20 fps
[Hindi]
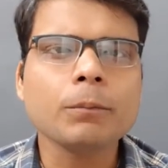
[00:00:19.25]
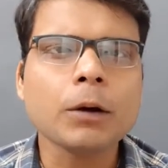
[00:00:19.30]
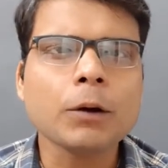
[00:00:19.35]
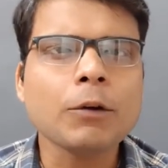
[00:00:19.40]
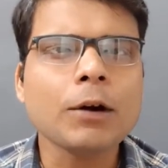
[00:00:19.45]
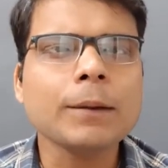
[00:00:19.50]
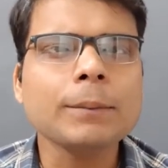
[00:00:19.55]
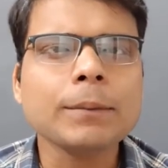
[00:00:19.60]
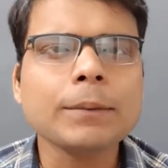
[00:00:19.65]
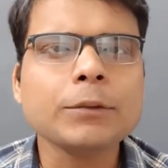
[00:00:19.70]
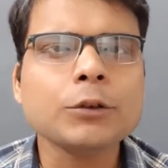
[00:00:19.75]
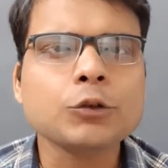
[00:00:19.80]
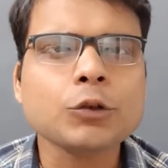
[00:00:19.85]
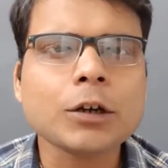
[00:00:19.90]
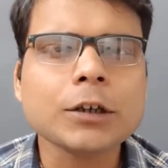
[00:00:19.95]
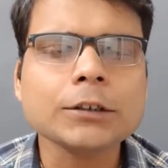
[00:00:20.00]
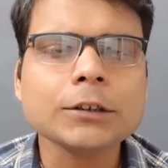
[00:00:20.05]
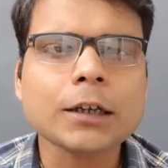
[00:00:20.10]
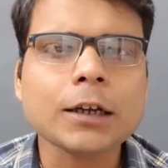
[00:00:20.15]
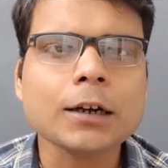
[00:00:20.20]
भगवान पर
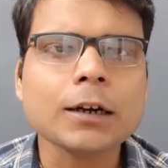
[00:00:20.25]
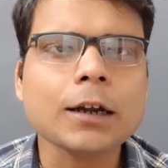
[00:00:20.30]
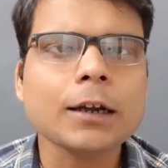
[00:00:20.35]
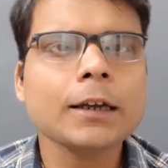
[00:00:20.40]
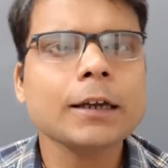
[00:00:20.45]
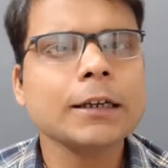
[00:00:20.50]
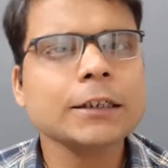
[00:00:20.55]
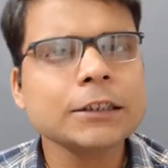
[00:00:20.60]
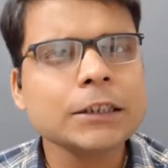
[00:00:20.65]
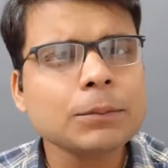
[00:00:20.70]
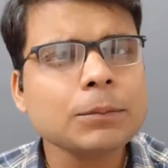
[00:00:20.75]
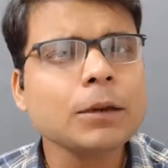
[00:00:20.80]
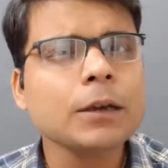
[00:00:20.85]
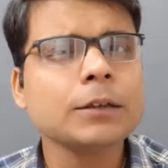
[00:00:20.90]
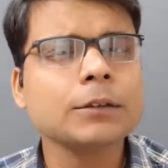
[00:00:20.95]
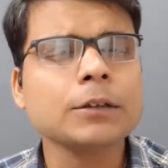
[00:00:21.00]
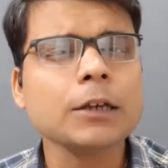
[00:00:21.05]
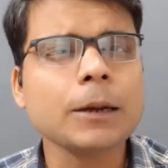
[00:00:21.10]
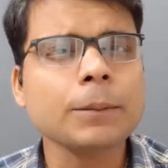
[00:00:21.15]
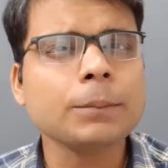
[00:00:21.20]
विश्वास करना या किसी भी